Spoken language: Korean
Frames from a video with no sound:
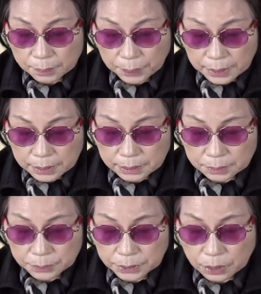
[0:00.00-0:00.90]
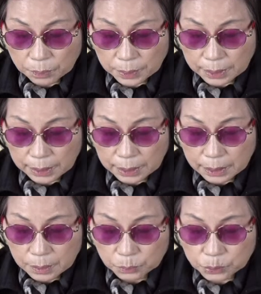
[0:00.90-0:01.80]
빨리 미니
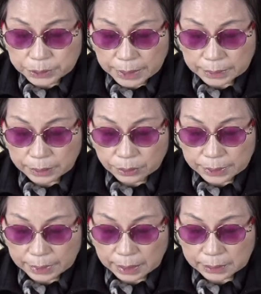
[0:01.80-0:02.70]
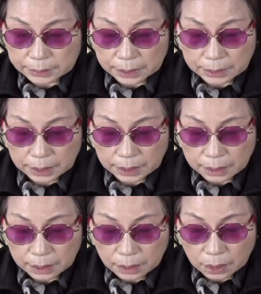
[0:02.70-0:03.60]
엄마가 무사히 깨어나야 할 텐데
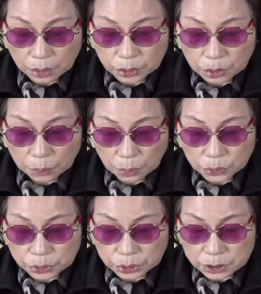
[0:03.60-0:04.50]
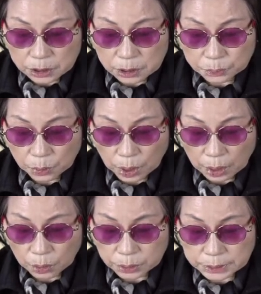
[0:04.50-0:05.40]
그리고 모든 것을
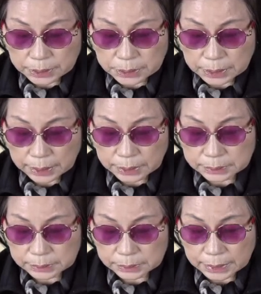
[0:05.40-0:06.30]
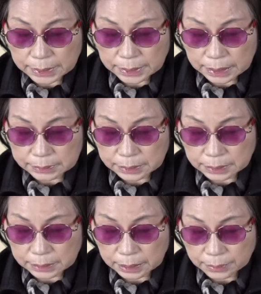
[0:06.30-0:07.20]
극복하고 씩씩하게 살아야 할
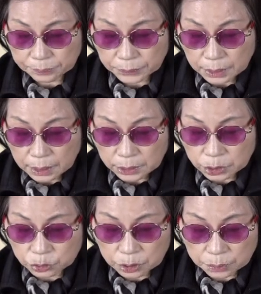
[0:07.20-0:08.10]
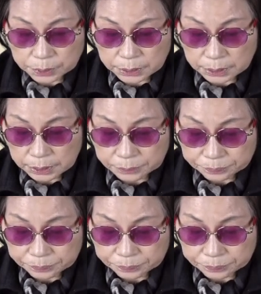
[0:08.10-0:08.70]
텐데 기운 없이